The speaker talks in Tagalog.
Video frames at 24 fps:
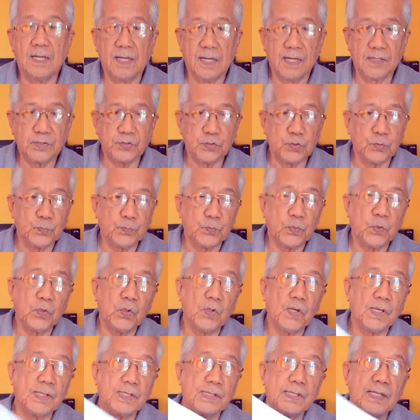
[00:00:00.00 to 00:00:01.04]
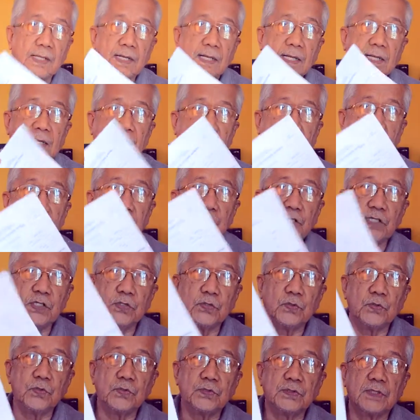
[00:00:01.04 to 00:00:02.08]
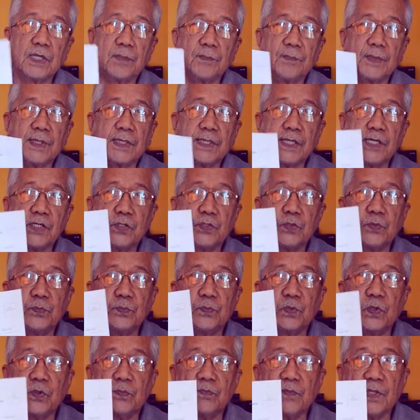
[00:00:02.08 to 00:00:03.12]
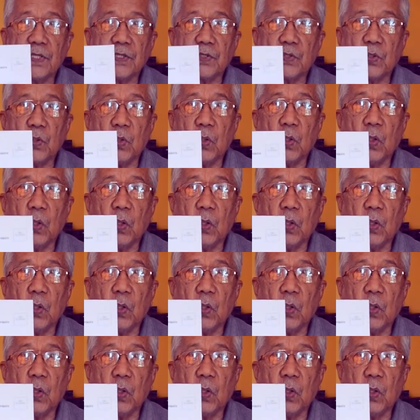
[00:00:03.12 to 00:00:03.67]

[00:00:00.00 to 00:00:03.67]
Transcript: At yun po ay ilalagay dito sa application form na ito.